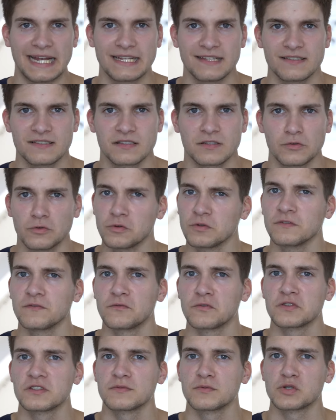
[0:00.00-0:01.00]
1
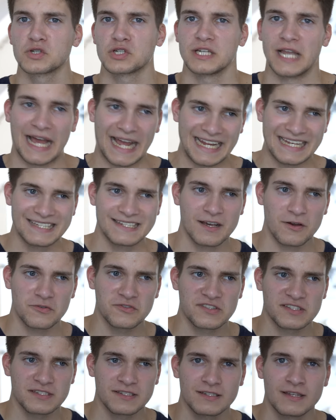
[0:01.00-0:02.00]
irgendwo zwischen
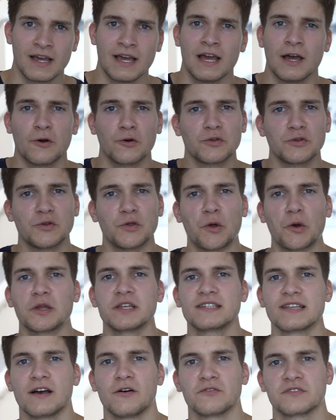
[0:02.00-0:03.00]
1000 und
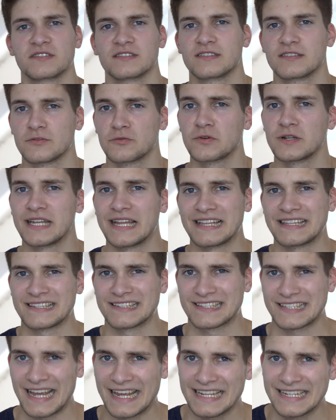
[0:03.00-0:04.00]
9000 sogenannten
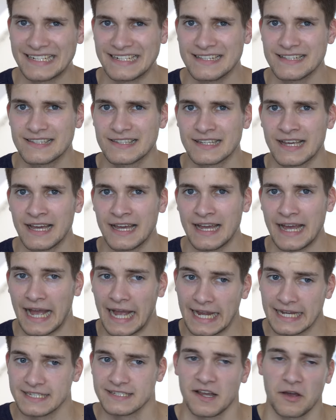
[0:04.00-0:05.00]
Cycles,
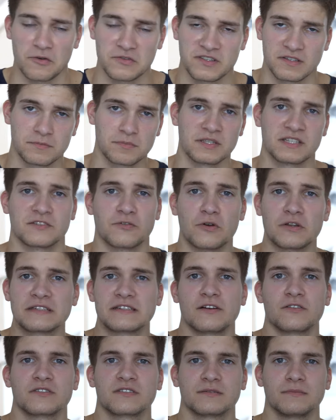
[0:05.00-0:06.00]
1000 bis
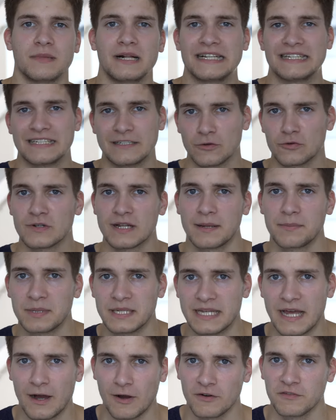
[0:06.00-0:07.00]
9000 mal die
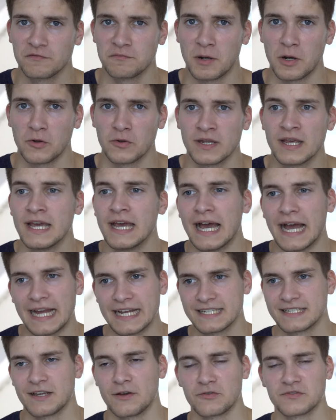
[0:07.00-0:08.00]
Druckkabine aufbauen,
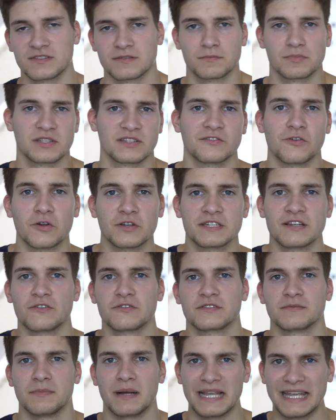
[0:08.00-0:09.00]
1000 bis
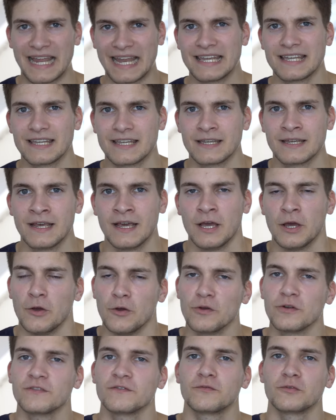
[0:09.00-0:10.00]
9000 mal landen
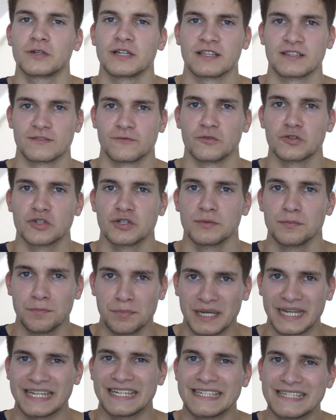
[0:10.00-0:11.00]
Irgendwo
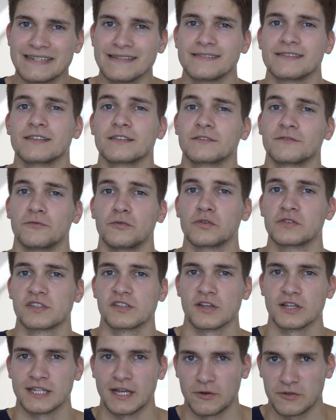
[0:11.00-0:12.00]
dazwischen bricht dieses
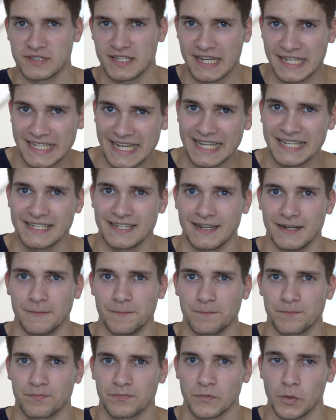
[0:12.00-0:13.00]
Flugzeug
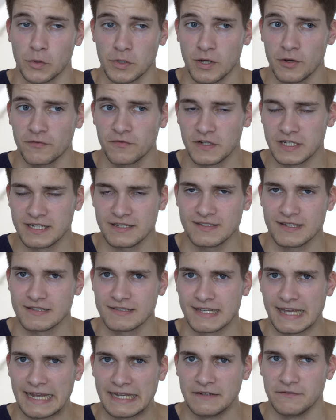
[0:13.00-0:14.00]
auseinander. Und auch wenn das
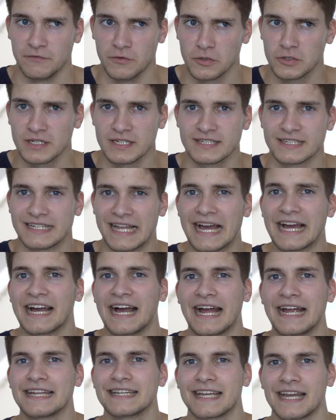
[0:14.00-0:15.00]
jetzt keine wirklich
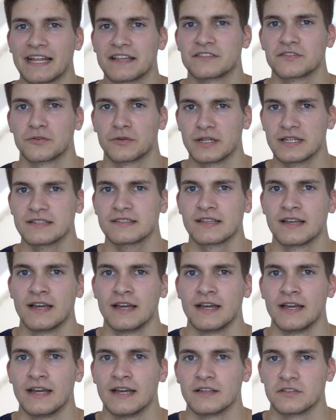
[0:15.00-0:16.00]
klare Eingrenzung ist,
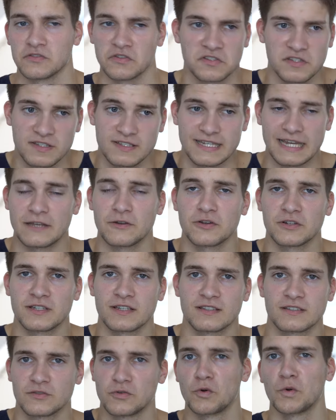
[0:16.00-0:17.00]
so ist es dennoch
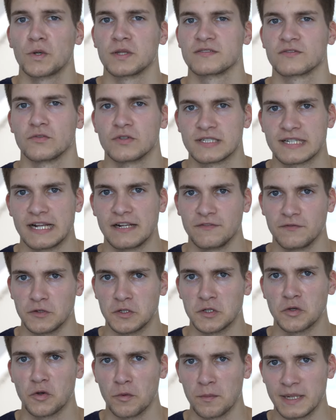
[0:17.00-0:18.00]
das Todesurteil
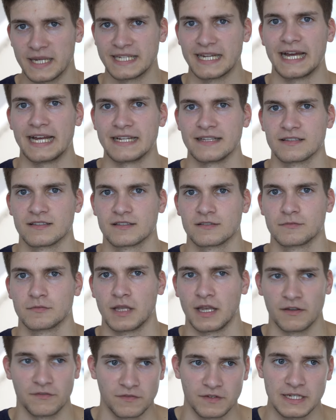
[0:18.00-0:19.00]
für die Komet 1.
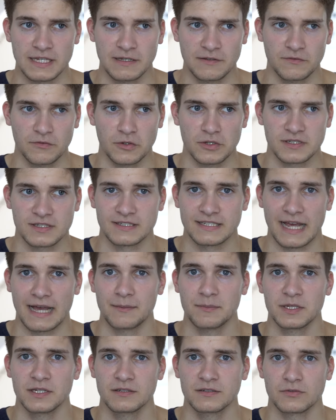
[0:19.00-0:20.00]
Denn fliegen wollte
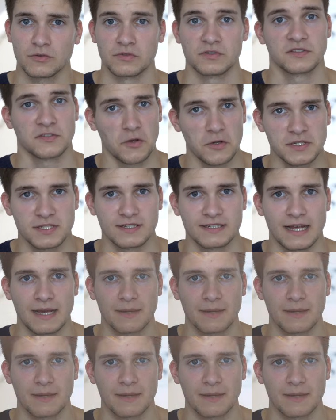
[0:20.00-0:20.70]
damit und sollte